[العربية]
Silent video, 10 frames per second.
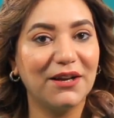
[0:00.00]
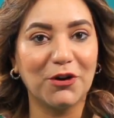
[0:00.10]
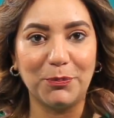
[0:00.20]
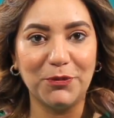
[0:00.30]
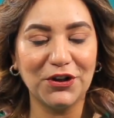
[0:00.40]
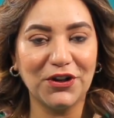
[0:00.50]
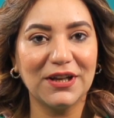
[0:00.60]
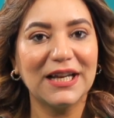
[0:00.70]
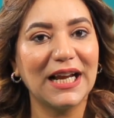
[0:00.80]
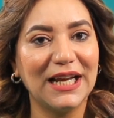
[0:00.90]
ربنا
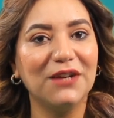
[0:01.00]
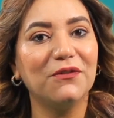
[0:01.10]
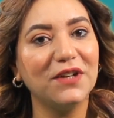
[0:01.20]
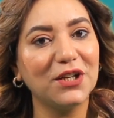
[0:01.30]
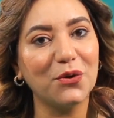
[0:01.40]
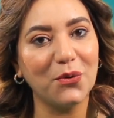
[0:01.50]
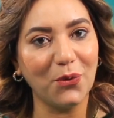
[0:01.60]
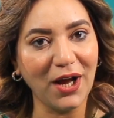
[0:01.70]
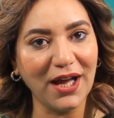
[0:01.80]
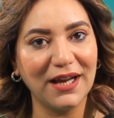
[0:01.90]
خلق فيك
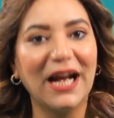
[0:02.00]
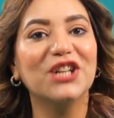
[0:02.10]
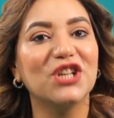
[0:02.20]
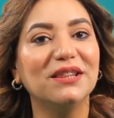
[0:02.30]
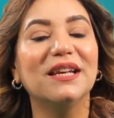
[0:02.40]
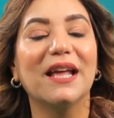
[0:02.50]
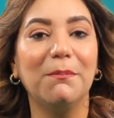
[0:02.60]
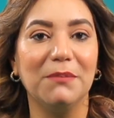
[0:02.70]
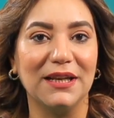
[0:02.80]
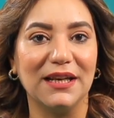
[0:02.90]
الروح عشان
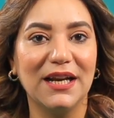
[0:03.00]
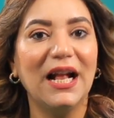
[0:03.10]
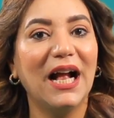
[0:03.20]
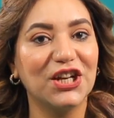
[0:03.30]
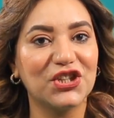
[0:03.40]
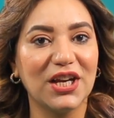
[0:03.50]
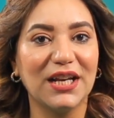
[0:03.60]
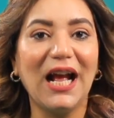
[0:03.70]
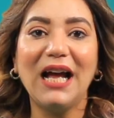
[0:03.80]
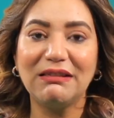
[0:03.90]
تكمل
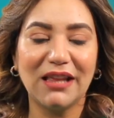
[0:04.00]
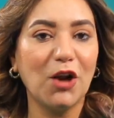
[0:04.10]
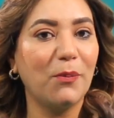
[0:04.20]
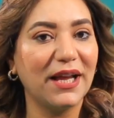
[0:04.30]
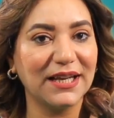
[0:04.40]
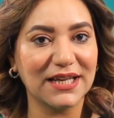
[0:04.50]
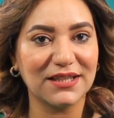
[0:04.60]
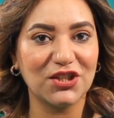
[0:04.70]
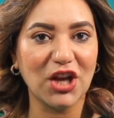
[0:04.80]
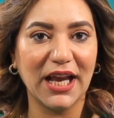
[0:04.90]
عشان حتى لو ما
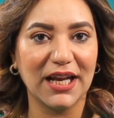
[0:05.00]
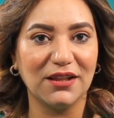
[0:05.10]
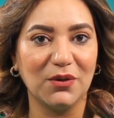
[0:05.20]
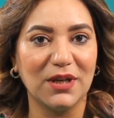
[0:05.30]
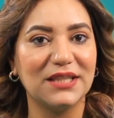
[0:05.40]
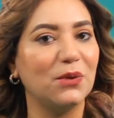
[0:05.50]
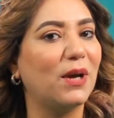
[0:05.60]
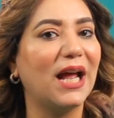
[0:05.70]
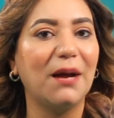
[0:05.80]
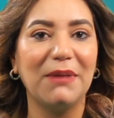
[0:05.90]
انجزتش حاجه دلوقتي
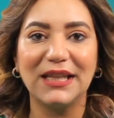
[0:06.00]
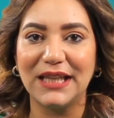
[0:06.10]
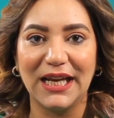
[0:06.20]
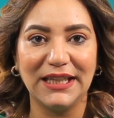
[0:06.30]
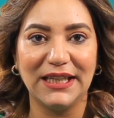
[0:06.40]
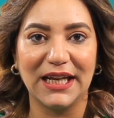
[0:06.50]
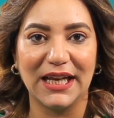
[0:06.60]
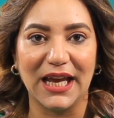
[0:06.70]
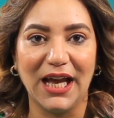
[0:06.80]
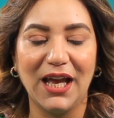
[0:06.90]
ولا عملت اي
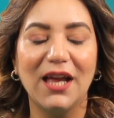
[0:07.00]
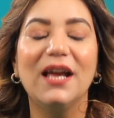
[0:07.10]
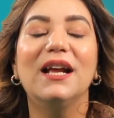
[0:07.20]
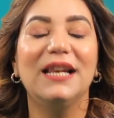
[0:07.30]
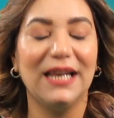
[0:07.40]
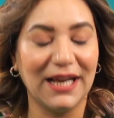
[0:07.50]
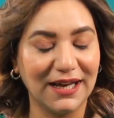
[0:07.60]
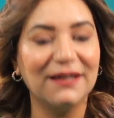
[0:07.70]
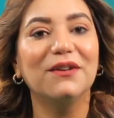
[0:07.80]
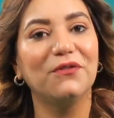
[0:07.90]
نجاح لا
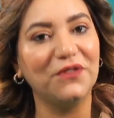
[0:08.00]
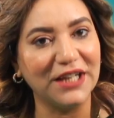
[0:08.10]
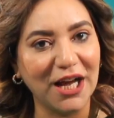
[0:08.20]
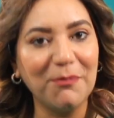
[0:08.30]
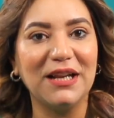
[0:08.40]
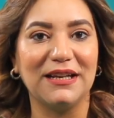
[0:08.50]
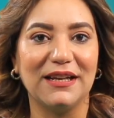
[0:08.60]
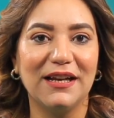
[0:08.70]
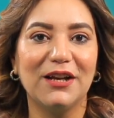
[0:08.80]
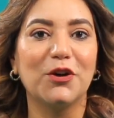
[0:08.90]
في امل
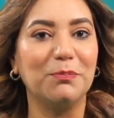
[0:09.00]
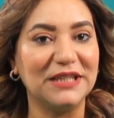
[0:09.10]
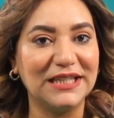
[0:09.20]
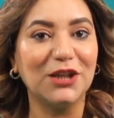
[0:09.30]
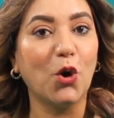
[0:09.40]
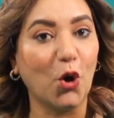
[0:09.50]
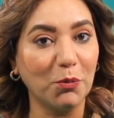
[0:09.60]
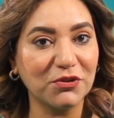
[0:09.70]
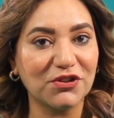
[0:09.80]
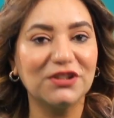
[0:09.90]
ربنا يديك
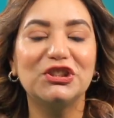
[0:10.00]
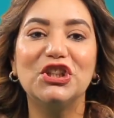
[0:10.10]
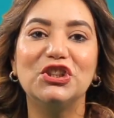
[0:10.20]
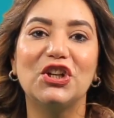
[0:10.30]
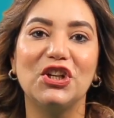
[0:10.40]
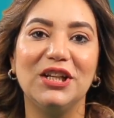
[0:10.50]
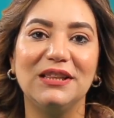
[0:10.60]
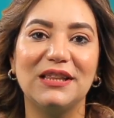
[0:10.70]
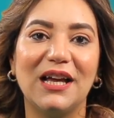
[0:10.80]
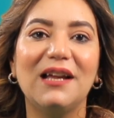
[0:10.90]
عمر تقدر ان
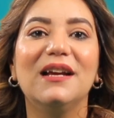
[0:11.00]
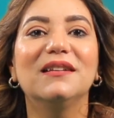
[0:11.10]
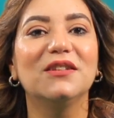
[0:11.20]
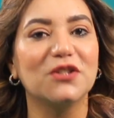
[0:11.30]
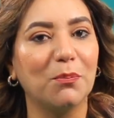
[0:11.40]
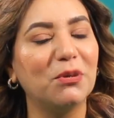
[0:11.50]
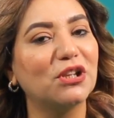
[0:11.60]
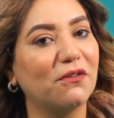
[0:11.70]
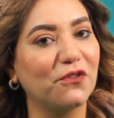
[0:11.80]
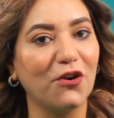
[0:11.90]
انت
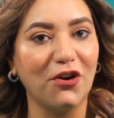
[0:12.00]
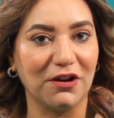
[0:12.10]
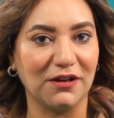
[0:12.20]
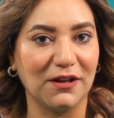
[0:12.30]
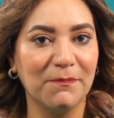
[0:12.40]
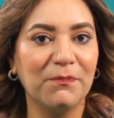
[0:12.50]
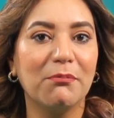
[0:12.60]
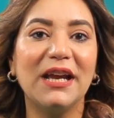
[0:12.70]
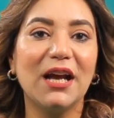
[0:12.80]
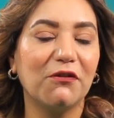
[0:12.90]
تظبط افكارك
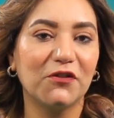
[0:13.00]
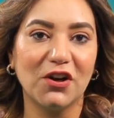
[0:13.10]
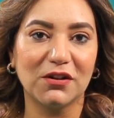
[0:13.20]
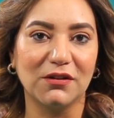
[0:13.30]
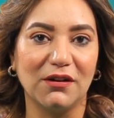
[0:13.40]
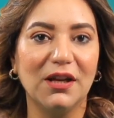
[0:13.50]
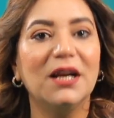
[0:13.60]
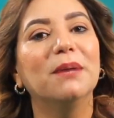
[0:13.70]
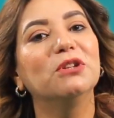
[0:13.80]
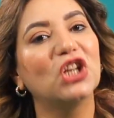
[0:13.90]
ما هي افكارنا
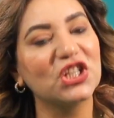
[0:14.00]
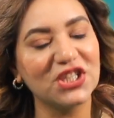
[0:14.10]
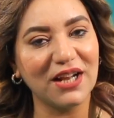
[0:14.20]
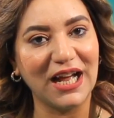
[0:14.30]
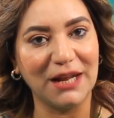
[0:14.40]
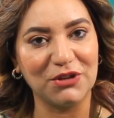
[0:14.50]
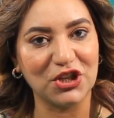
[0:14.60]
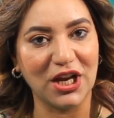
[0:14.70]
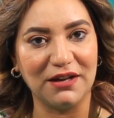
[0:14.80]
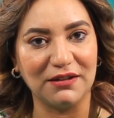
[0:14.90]
بتاثر على
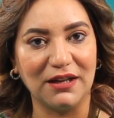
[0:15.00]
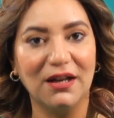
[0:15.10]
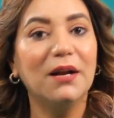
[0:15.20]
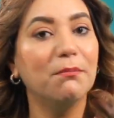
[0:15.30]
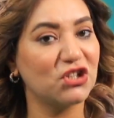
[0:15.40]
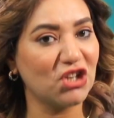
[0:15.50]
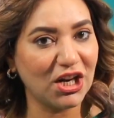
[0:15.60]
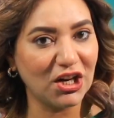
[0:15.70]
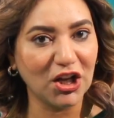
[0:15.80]
مشاعرنا مشاعر